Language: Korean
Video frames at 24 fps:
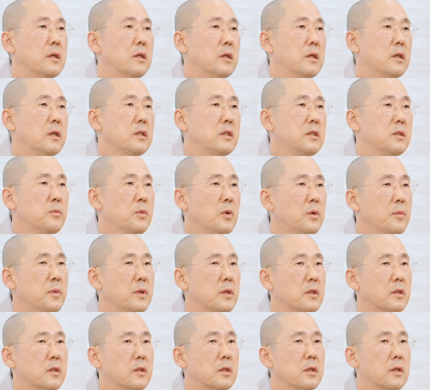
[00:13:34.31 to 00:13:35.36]
어찌
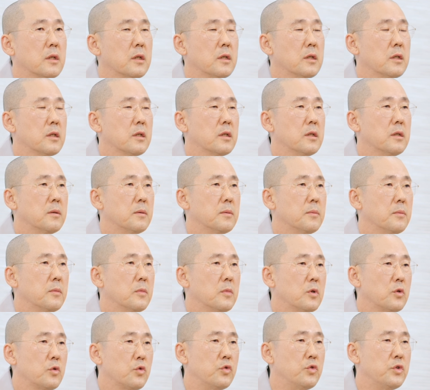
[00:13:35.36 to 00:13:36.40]
보면은 그
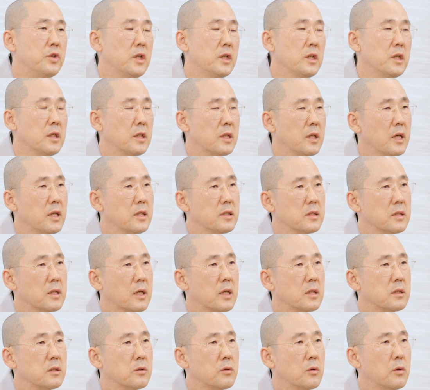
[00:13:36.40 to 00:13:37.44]
균형이
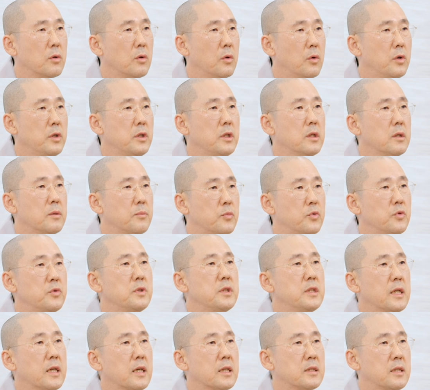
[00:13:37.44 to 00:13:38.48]
깨져가지고 오히려
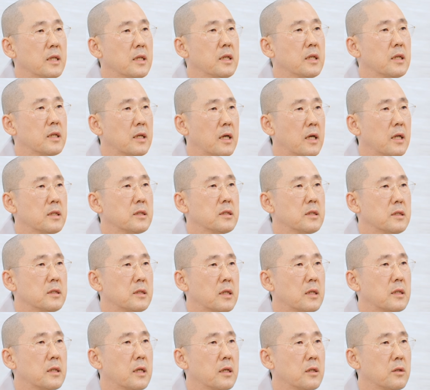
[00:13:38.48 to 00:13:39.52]
문제가 생길 가능성이
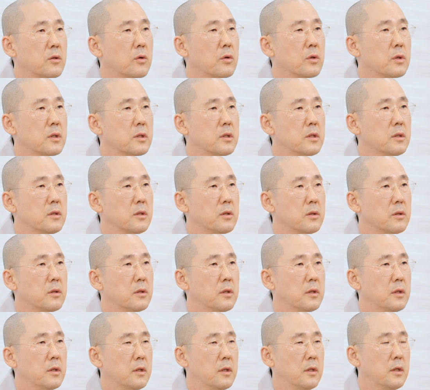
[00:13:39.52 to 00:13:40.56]
상당히 높거든요.
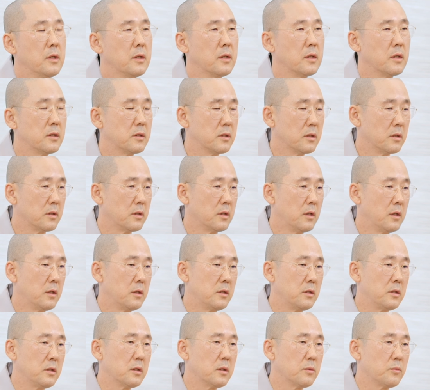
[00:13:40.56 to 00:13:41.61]
네, 그래서
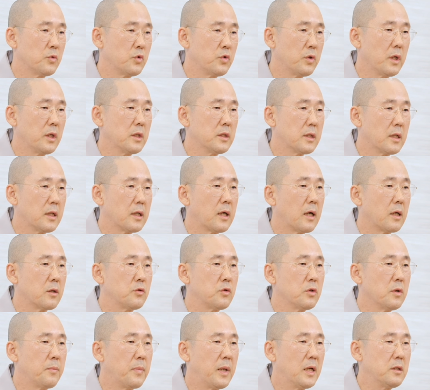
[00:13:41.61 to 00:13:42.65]
지금 수행자가
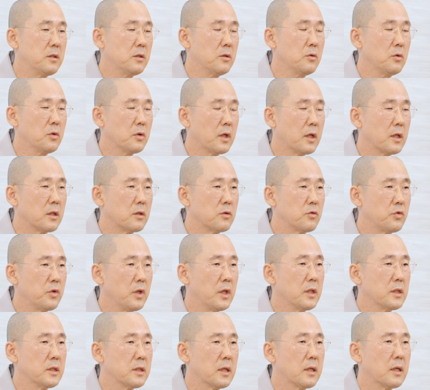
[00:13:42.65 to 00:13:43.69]
갖춰야, 팔정도라는 게
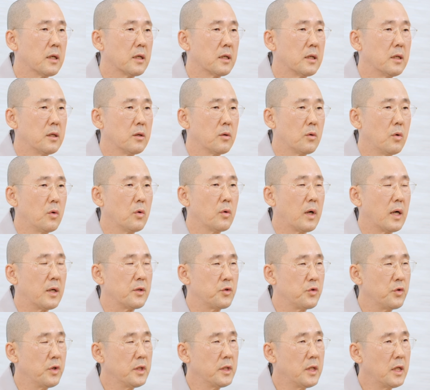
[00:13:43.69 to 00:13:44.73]
수행자가 꼭
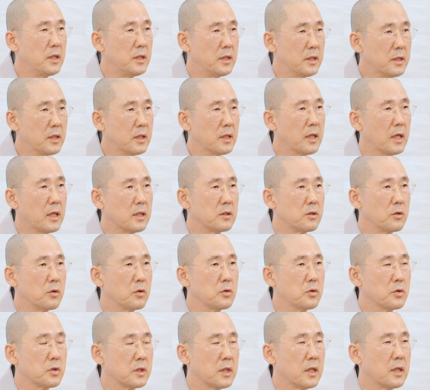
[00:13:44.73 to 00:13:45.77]
갖춰야 될 8가지
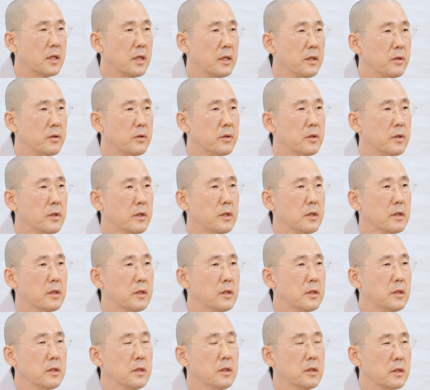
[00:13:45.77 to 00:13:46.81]
요소잖아요.
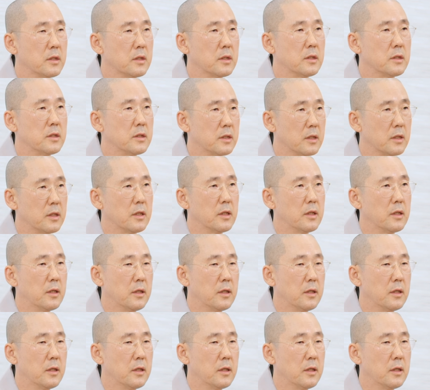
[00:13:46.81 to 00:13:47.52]
그런 거를 이제